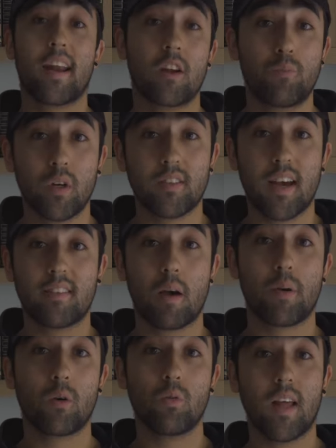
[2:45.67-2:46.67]
la respuesta a
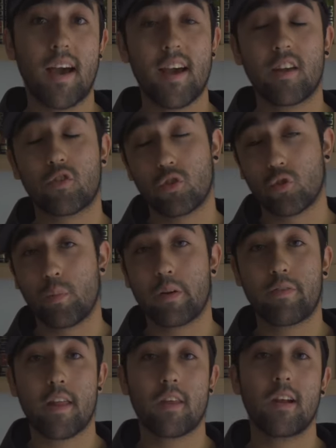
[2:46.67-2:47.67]
esta pregunta es
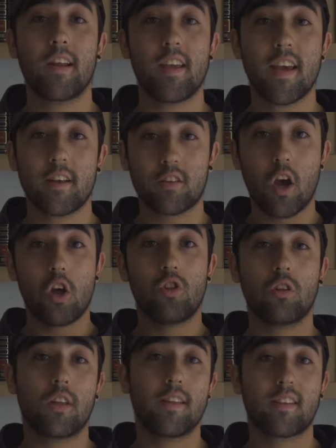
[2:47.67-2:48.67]
súper fácil y es
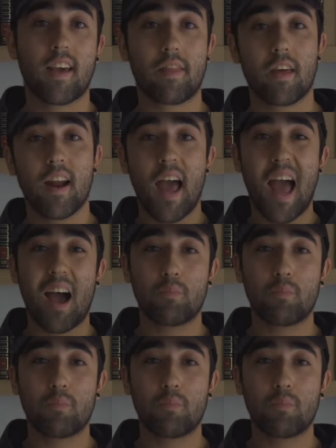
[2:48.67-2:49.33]
no tienes que hacer